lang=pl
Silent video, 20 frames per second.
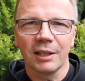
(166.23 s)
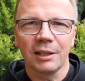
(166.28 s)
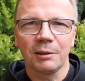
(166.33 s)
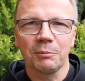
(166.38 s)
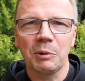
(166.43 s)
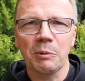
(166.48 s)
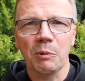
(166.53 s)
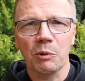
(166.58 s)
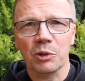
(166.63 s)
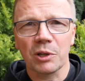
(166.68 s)

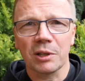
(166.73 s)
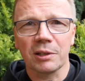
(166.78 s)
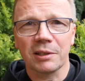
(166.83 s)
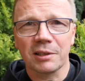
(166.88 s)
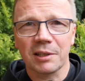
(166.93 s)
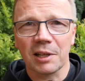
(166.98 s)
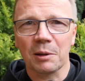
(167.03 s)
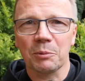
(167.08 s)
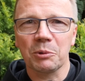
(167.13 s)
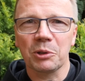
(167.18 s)
Mimo, że
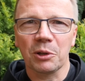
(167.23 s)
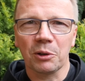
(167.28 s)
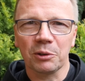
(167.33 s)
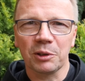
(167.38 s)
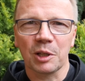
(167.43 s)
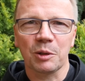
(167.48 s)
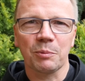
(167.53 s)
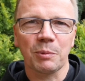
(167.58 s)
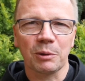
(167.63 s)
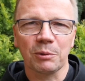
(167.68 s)
staram się
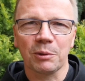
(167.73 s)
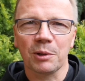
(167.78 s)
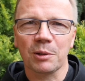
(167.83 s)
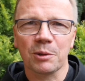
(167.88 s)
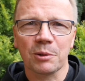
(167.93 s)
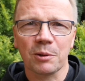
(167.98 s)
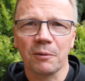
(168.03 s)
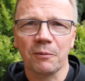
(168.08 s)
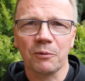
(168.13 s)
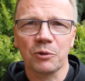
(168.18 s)
oddać Panu
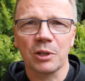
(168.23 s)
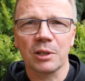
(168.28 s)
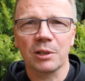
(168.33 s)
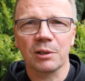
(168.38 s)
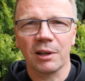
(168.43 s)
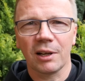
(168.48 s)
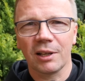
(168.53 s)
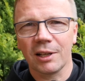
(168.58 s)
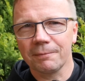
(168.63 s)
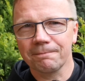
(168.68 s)
Jezusowi
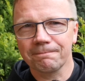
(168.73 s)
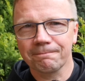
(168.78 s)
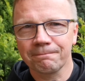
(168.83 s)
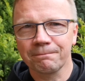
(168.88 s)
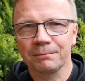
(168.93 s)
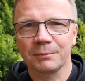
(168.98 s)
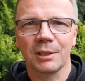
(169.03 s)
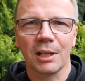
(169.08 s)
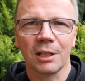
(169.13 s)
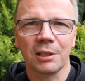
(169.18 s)
wszystko, ale
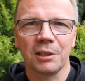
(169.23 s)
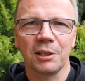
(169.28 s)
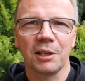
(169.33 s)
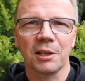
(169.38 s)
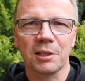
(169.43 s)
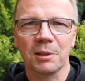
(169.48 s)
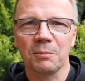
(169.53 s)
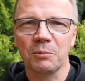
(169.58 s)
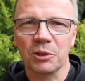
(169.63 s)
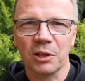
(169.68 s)
taki
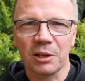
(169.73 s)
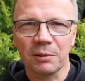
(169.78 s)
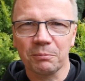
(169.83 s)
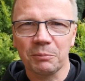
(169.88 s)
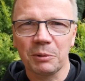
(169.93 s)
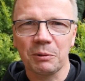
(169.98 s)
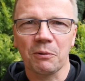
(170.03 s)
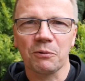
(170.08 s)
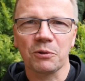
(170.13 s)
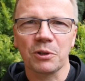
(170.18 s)
jestem, że
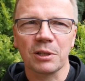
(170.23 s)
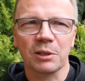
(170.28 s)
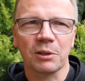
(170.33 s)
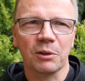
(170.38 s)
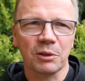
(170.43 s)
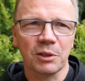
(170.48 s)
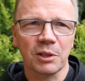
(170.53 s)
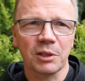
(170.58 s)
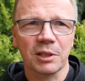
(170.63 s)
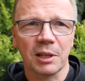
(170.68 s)
mimo wszystko
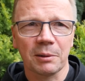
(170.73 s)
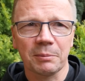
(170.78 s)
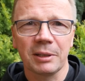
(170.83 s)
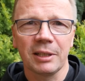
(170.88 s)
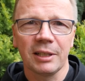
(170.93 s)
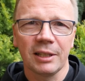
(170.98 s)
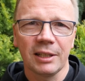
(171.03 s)
gdzieś tam